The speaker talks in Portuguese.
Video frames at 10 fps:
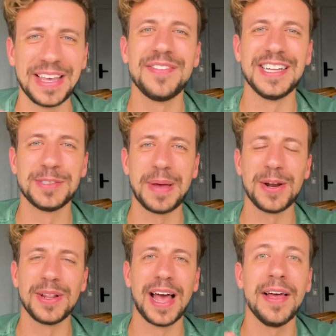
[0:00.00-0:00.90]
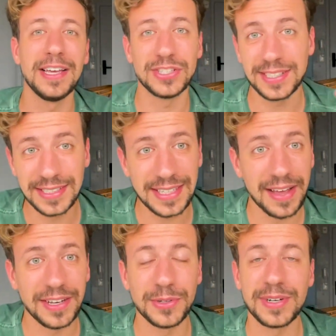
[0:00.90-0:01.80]
enfim, te espero lá. E já se
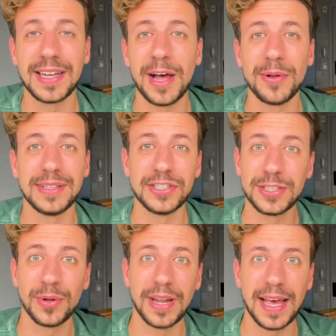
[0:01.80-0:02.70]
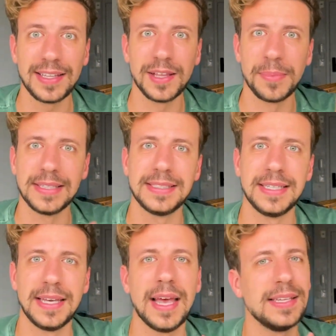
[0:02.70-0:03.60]
inscreve aqui no canal, deixa seu like também
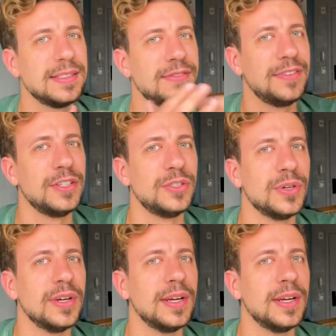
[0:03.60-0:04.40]
se esse vídeo